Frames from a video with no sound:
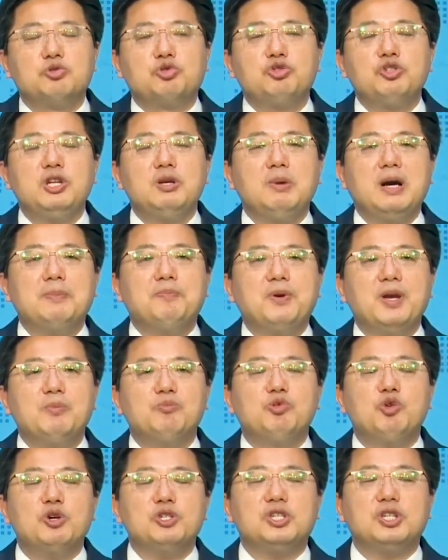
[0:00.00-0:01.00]
주님 앞에
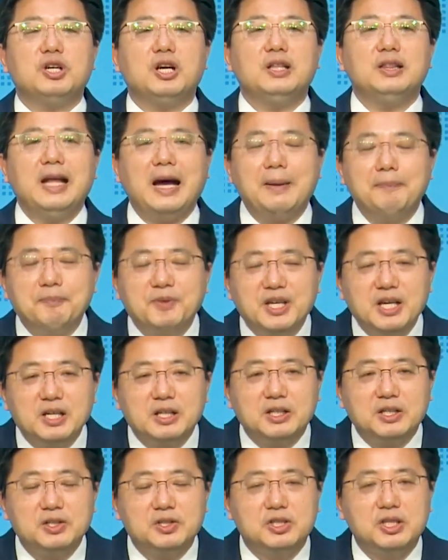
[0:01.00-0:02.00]
무엇인가
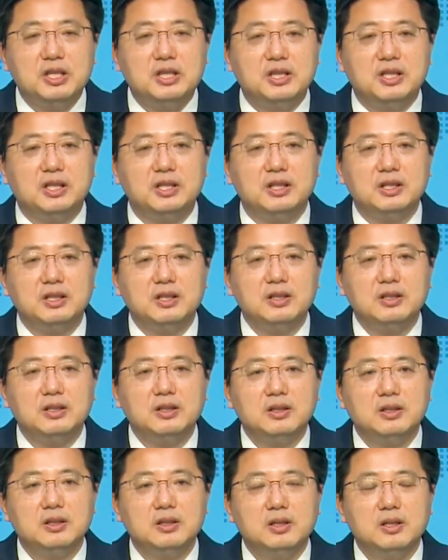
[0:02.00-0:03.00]
남길 것이 있는
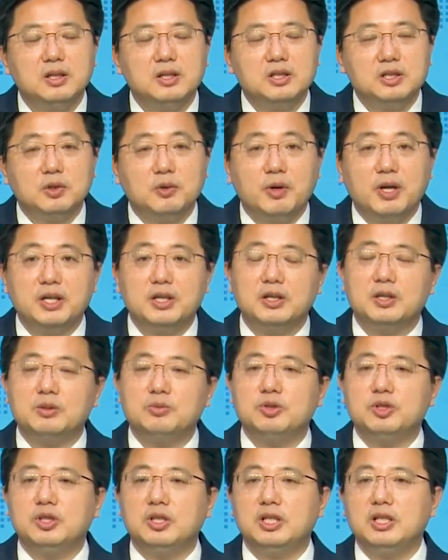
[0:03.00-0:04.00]
저와
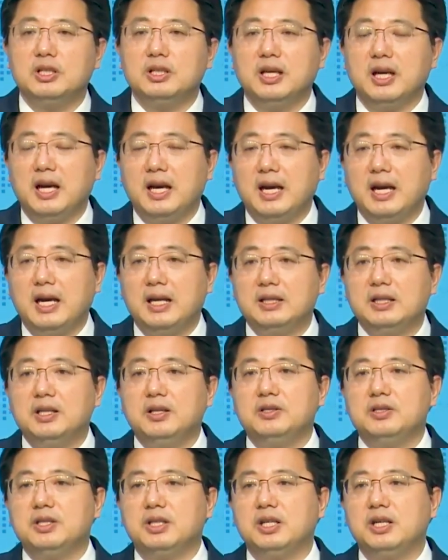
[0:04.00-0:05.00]
여러분들이 다
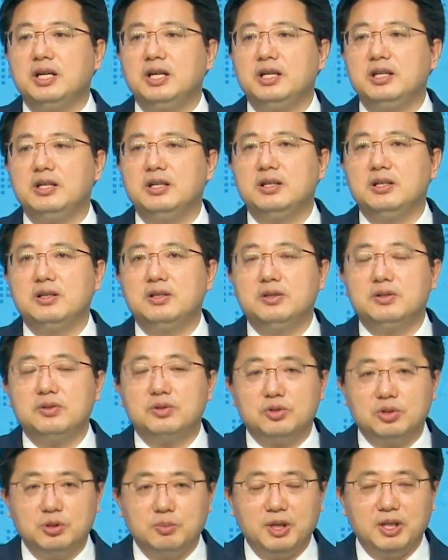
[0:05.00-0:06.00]
되어지기를
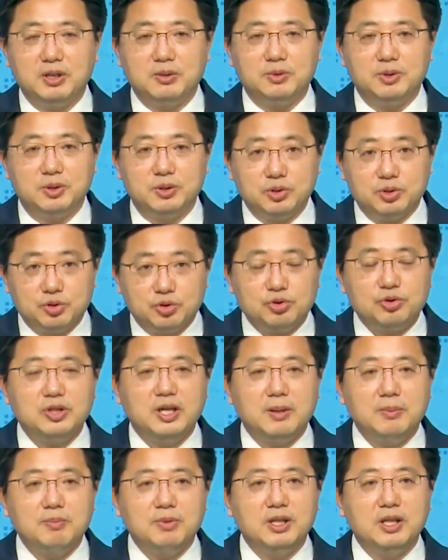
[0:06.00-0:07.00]
주님의 이름으로
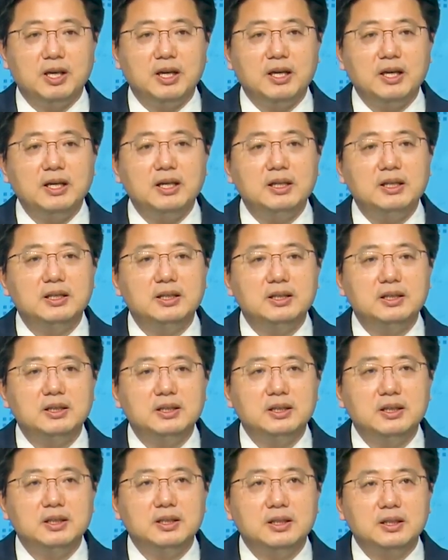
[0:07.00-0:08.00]

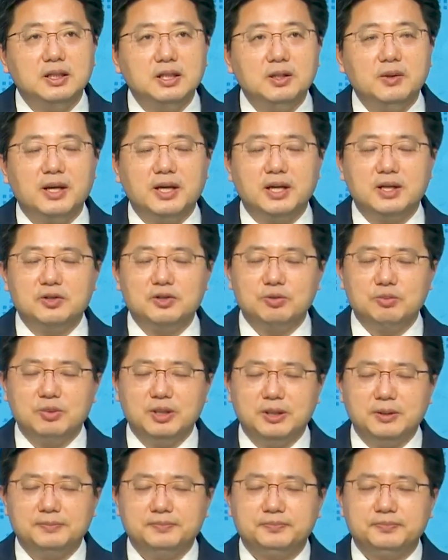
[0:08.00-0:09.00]
축원합니다.
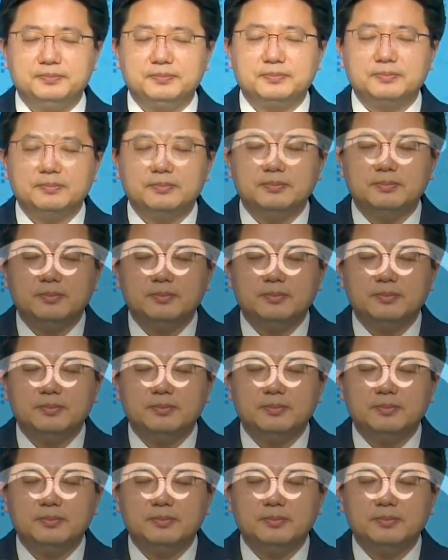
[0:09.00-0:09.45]
기도하겠습니다.